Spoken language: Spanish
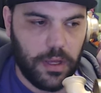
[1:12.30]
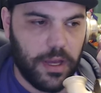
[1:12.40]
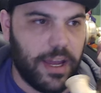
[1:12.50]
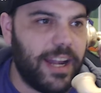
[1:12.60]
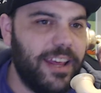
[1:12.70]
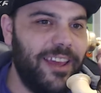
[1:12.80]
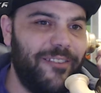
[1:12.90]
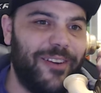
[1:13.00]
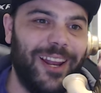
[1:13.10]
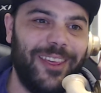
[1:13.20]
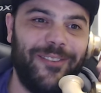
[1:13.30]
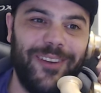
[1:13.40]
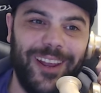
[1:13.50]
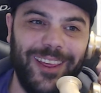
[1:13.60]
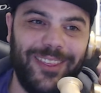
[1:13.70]
Cari, feliz,
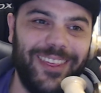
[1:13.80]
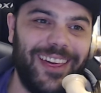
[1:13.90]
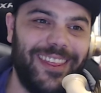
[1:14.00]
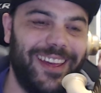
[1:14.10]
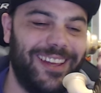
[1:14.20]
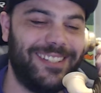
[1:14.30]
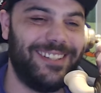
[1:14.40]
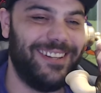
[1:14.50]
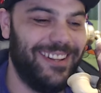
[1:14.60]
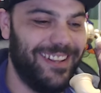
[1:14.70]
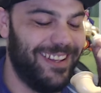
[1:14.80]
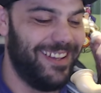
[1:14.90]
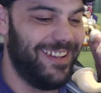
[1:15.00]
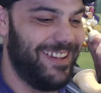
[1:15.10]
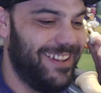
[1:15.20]
felicidades.
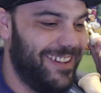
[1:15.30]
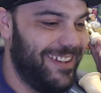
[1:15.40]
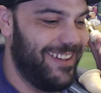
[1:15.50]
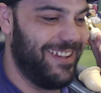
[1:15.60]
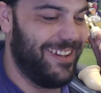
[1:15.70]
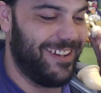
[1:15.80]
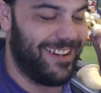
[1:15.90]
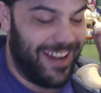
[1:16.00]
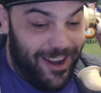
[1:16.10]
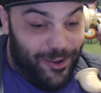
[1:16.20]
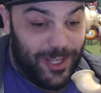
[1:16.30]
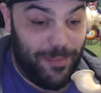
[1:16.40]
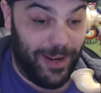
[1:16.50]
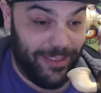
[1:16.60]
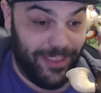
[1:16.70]
tarosa
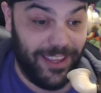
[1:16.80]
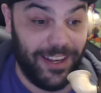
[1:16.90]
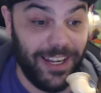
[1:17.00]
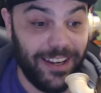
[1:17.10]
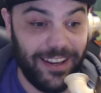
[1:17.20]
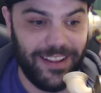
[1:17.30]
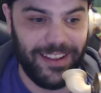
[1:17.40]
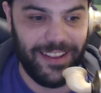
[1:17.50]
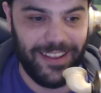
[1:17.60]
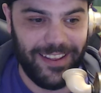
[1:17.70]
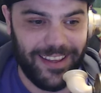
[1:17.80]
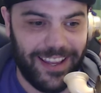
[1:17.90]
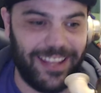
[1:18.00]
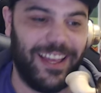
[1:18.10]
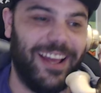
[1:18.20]
Valentín.
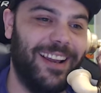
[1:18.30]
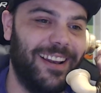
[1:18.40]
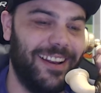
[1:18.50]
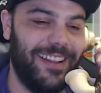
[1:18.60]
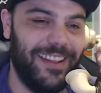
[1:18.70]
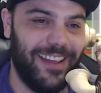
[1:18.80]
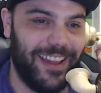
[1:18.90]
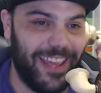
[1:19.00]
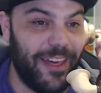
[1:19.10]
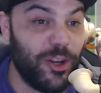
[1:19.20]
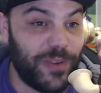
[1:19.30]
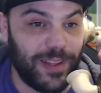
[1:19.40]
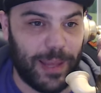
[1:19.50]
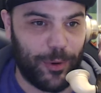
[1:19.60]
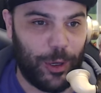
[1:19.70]
¿Qué tal? Que ya nos
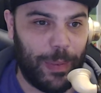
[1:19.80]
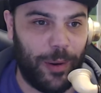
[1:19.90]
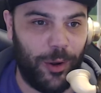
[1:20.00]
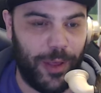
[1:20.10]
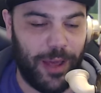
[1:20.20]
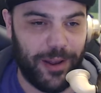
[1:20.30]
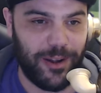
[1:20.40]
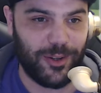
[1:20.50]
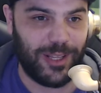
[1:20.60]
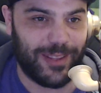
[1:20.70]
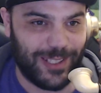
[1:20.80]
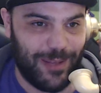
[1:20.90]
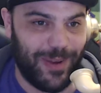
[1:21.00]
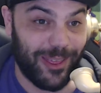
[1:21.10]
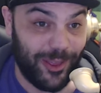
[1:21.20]
falta poco para volver a vernos, el 3 de
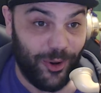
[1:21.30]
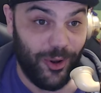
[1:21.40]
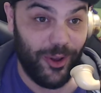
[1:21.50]
marzo.